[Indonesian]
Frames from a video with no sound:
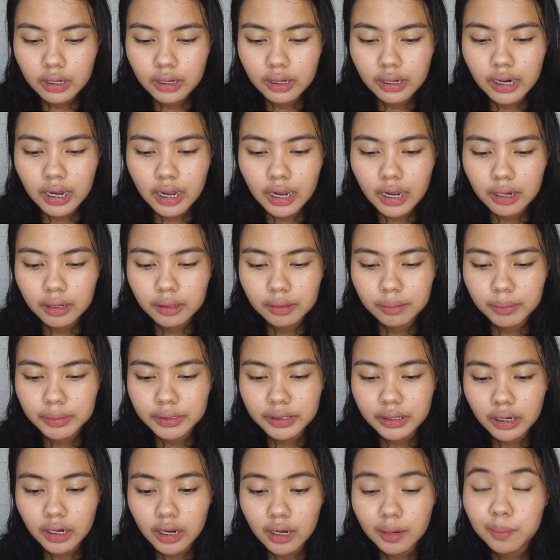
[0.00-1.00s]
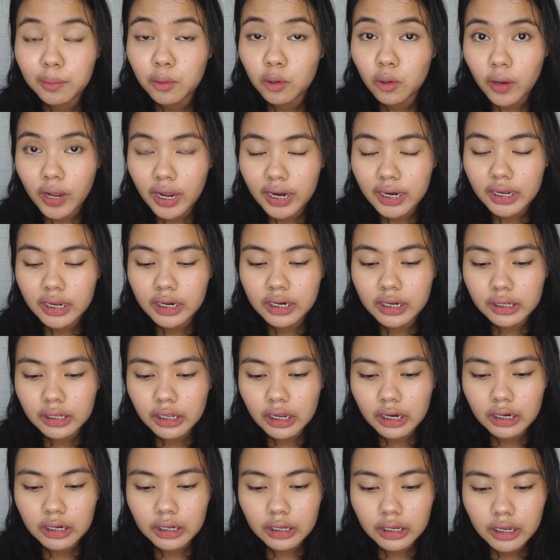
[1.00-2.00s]
dan mencegah penuaan dini
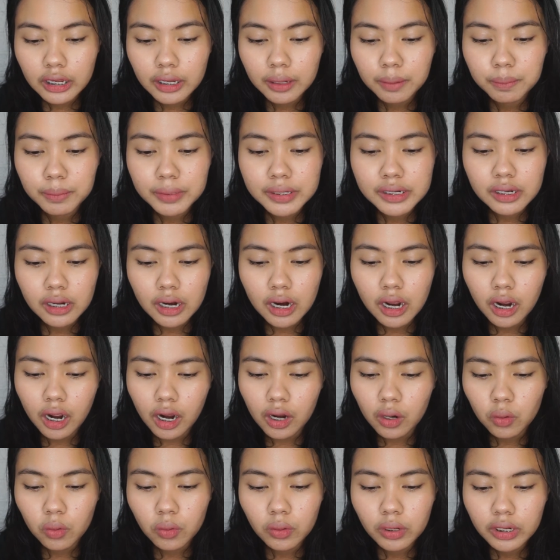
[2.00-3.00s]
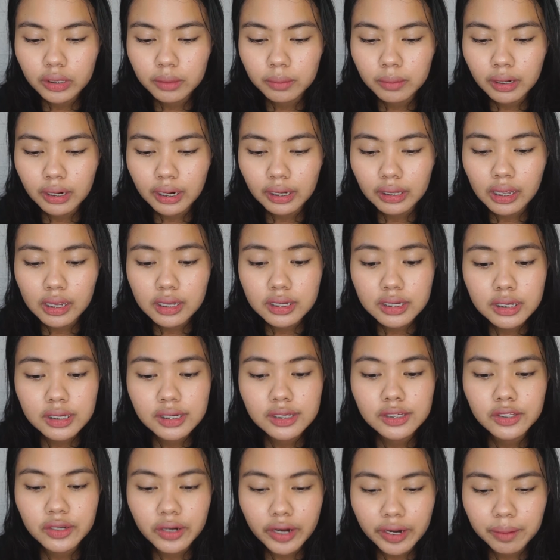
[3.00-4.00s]
tadi mencerahkan kulit mengatasi
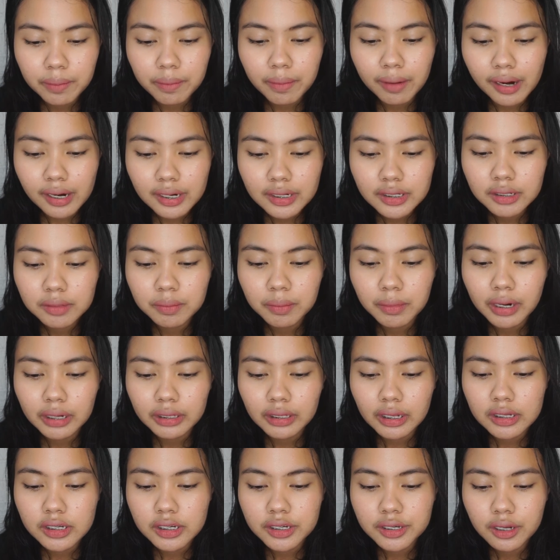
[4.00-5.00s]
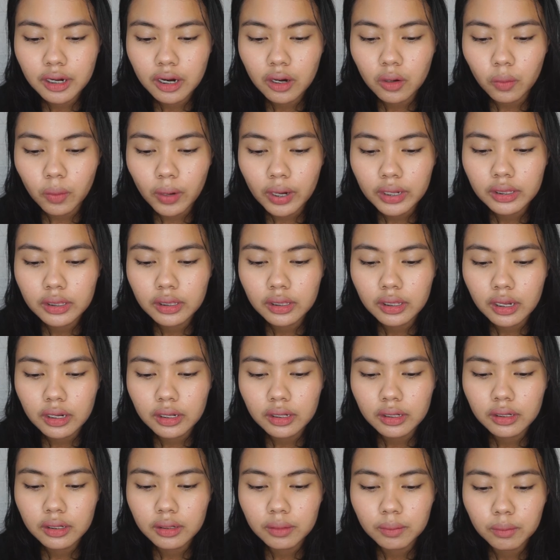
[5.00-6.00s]
straight marks mengatasi jerawat dan
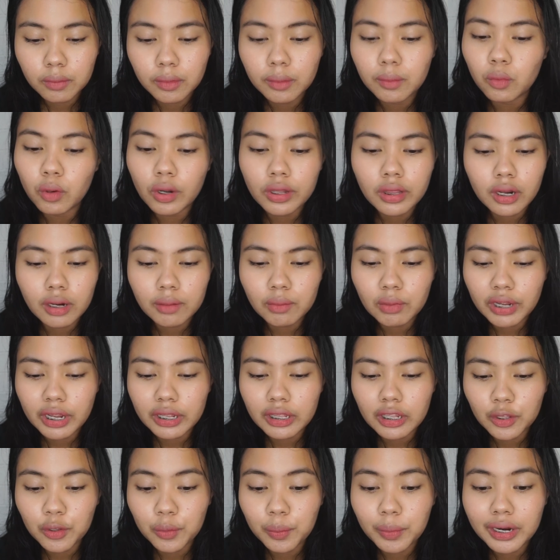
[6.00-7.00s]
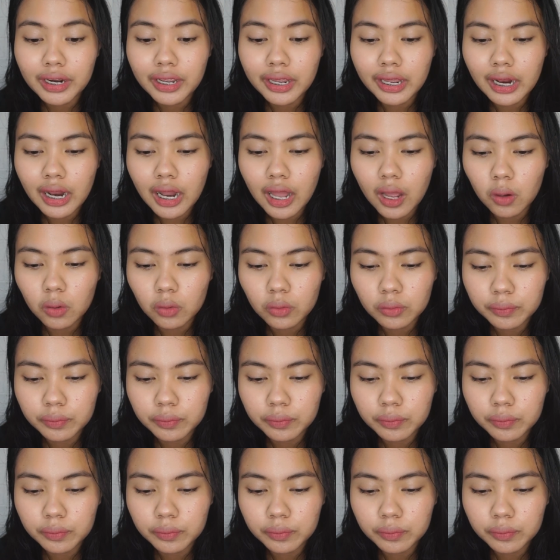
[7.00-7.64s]
membuat rambut kita tuh berkilau